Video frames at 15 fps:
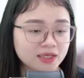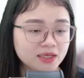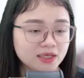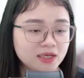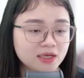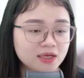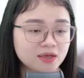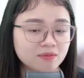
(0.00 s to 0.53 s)

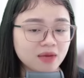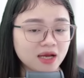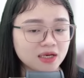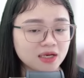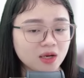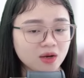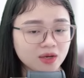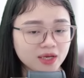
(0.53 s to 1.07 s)
Bà ấy lo
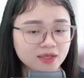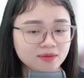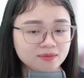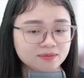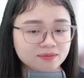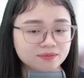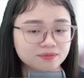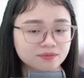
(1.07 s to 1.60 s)
hết
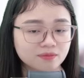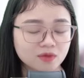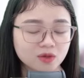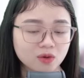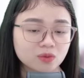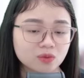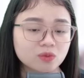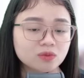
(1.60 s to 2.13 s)
Con cũng
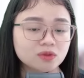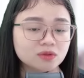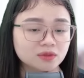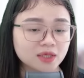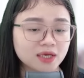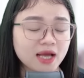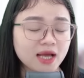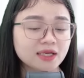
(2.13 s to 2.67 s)
đừng nên ác
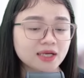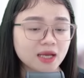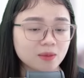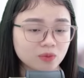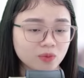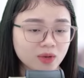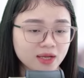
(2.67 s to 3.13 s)
cảm quá